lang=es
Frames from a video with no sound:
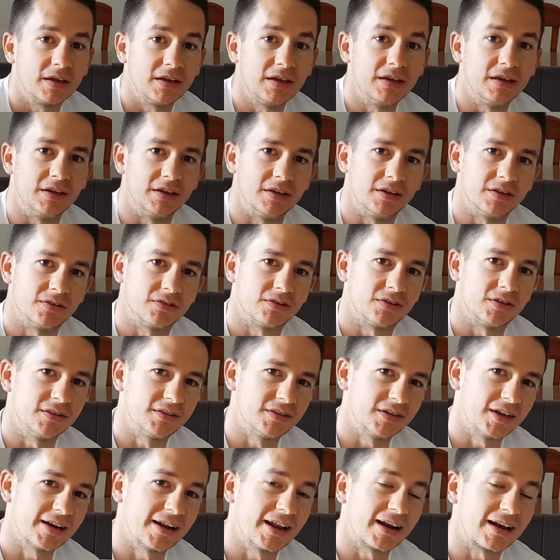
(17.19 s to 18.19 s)
y si
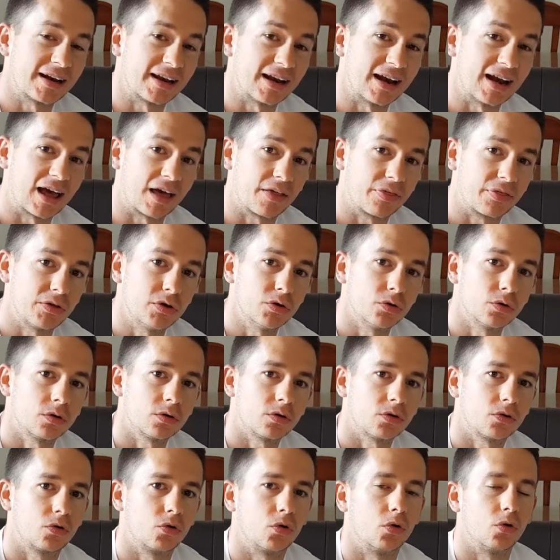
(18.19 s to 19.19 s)
tiene
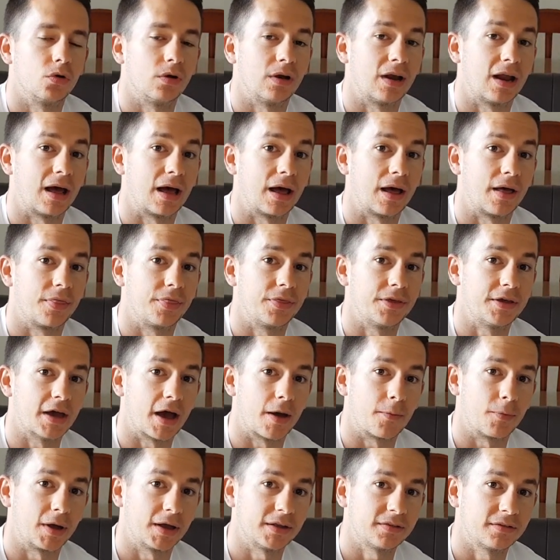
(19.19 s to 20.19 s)
relación con la
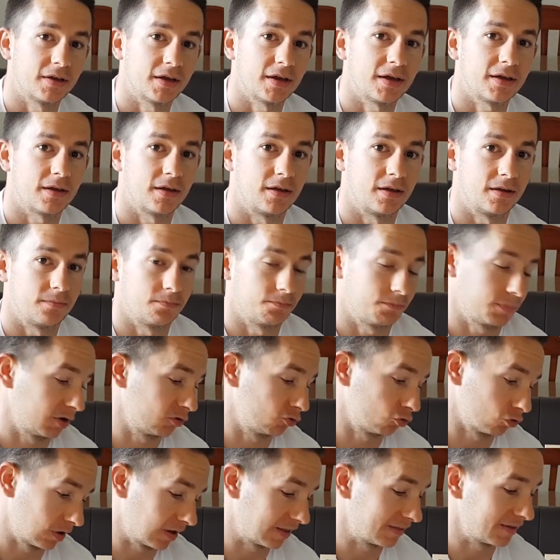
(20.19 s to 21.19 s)
diabetes en
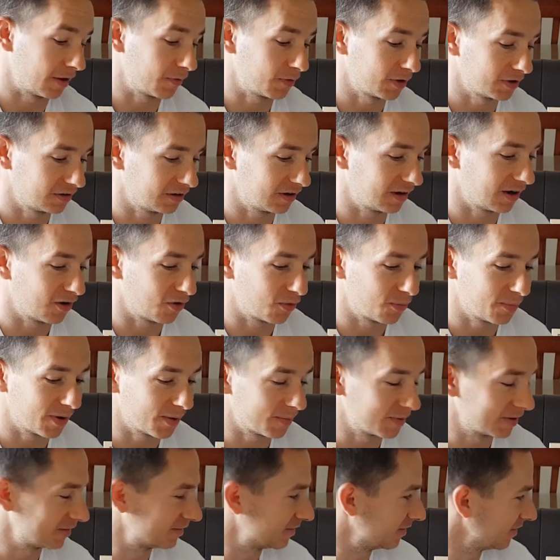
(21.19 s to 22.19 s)
personas diabéticas,
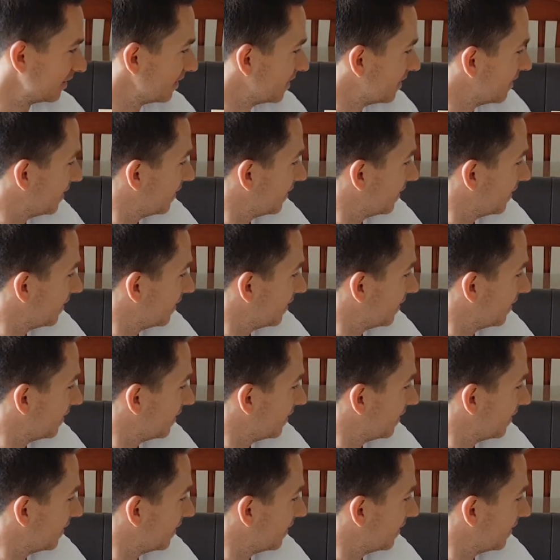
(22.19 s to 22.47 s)
obviamente.